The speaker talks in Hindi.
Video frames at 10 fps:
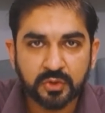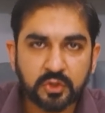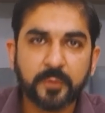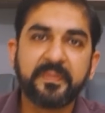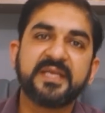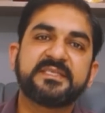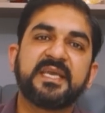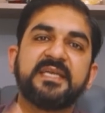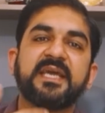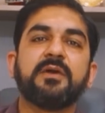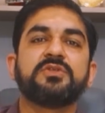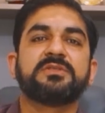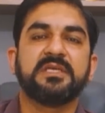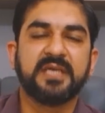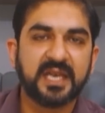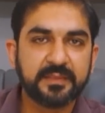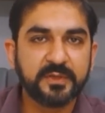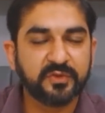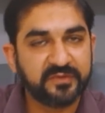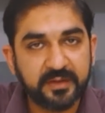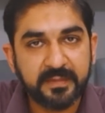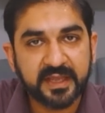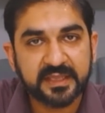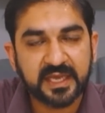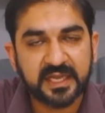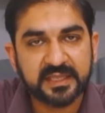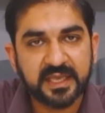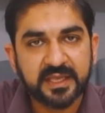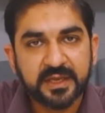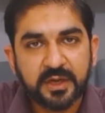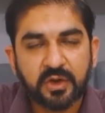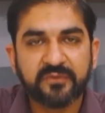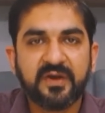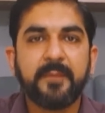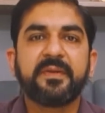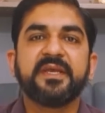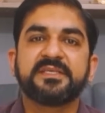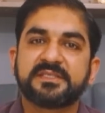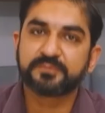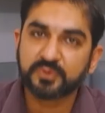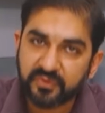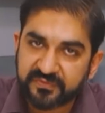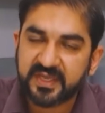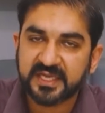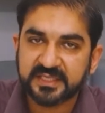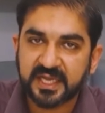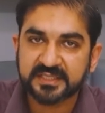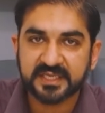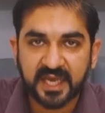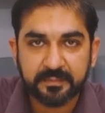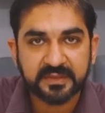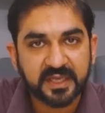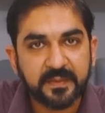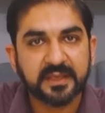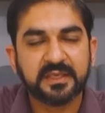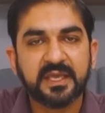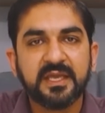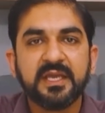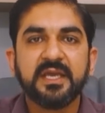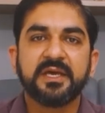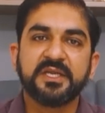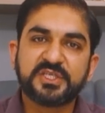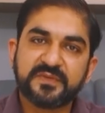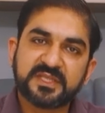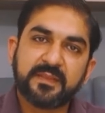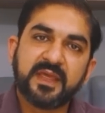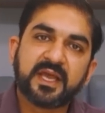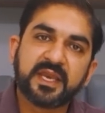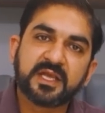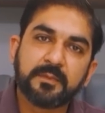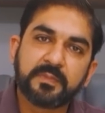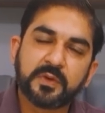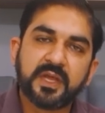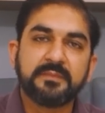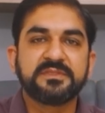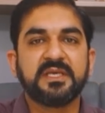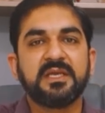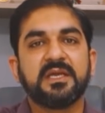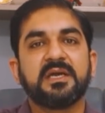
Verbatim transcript: उनको पेश किया जाए उस अदालत में जो वर्ल्ड बैंक की अदालत है और वहाँ पर यह प्रूफ किया जाए कि जनाब ये देखिए रिश्वतें देकर इन कंपनियों ने हमसे